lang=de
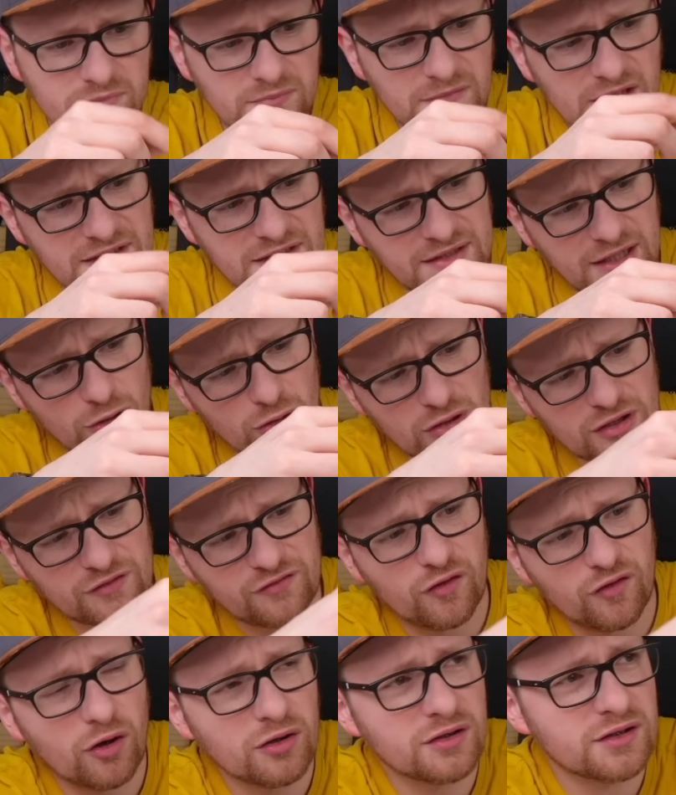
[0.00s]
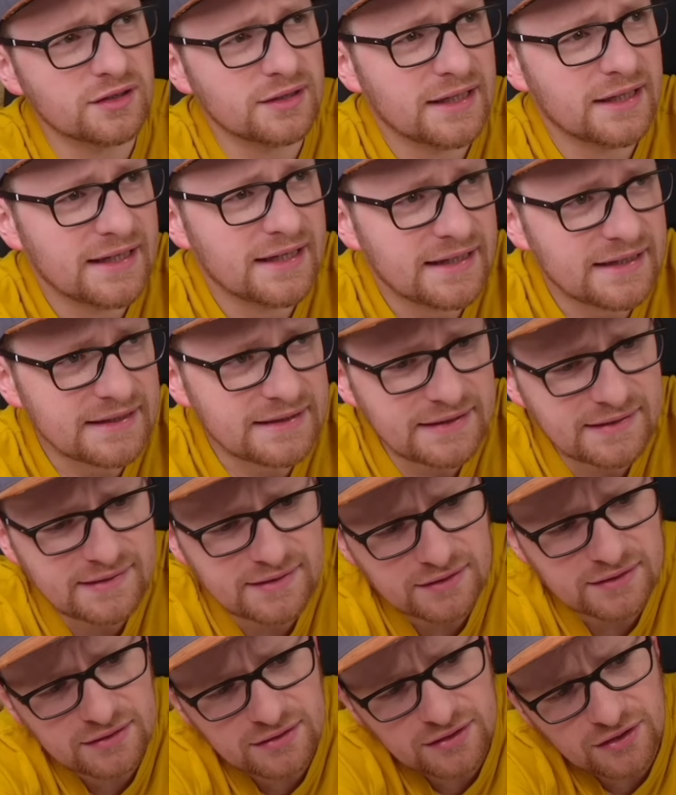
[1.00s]
ich kann auch hier vorne
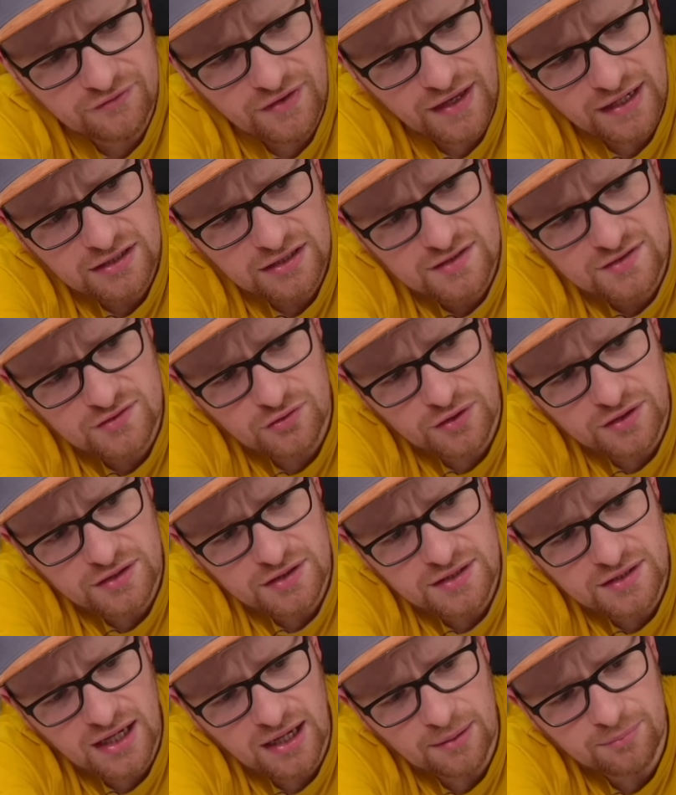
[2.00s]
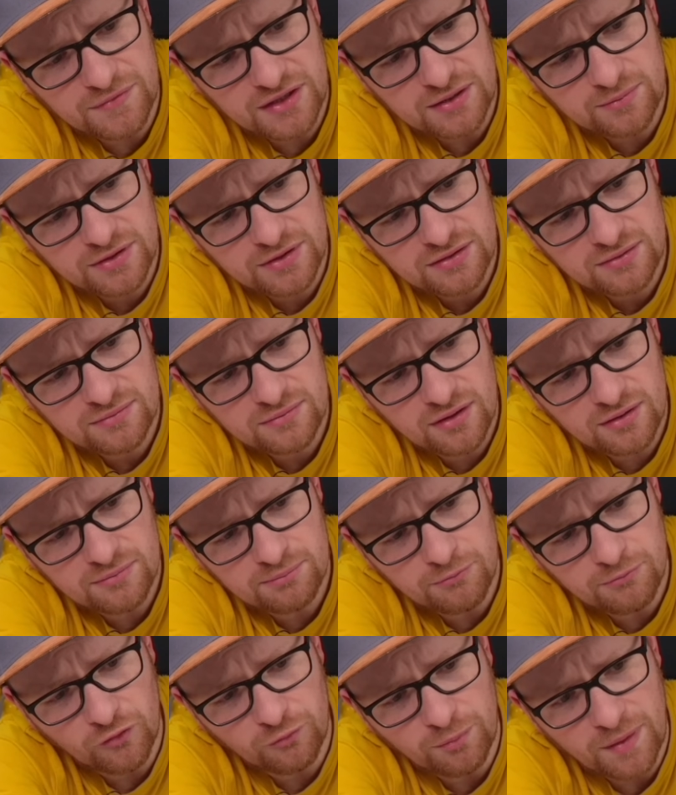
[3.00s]
diese Werkzeuge hier abnehmen
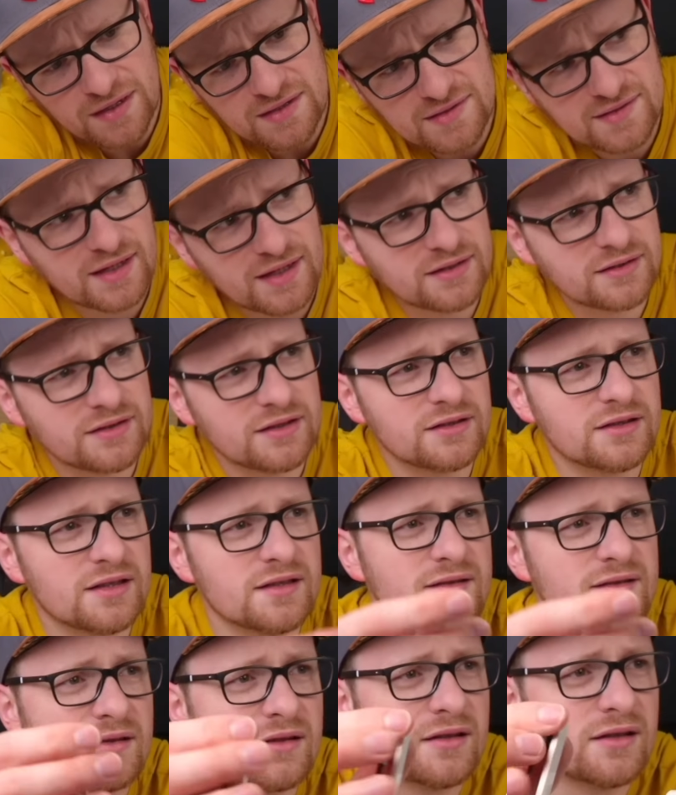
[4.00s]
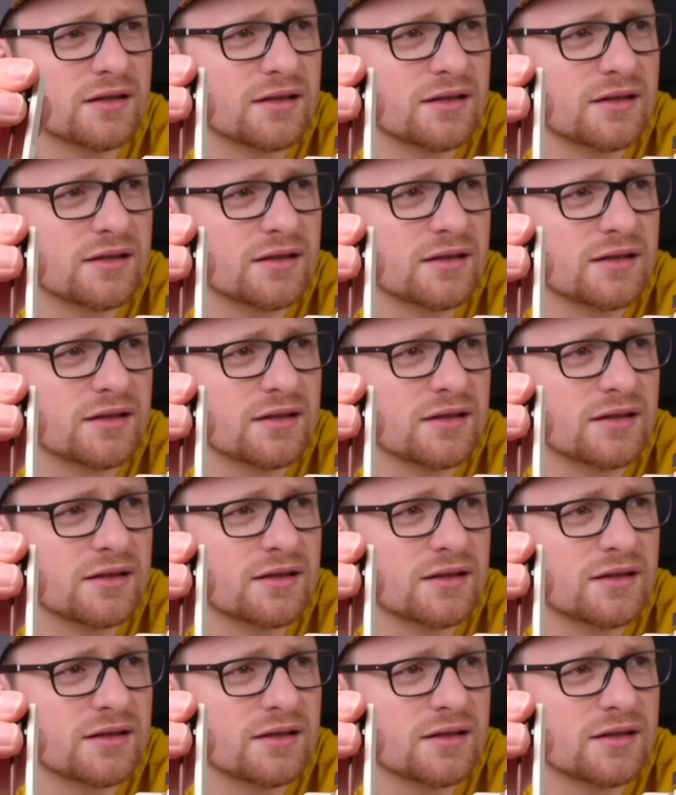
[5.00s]
auf beiden Seiten geht das.